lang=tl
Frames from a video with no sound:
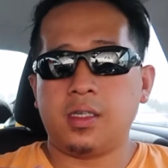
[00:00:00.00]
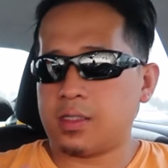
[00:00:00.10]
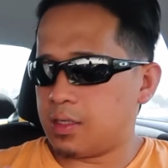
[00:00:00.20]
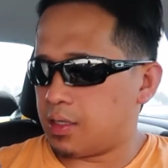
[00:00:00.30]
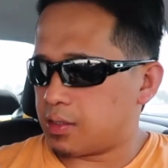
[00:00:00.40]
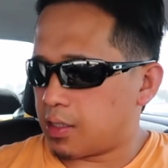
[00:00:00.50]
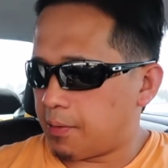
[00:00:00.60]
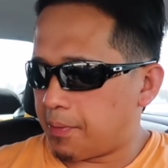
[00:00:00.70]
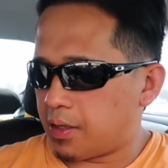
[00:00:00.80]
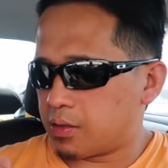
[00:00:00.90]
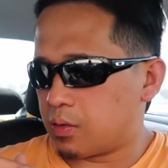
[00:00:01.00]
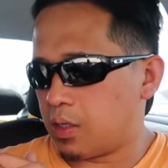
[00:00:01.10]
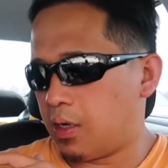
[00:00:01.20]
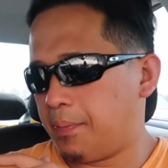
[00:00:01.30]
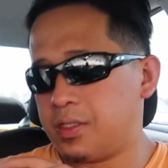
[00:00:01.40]
hand grip and
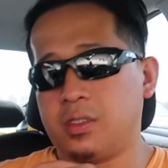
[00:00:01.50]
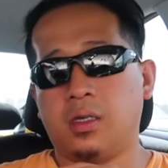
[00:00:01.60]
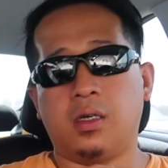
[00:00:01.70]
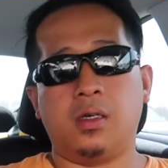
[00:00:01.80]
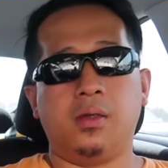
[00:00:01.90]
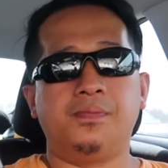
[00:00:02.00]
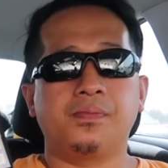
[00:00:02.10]
gorilla Pod uh,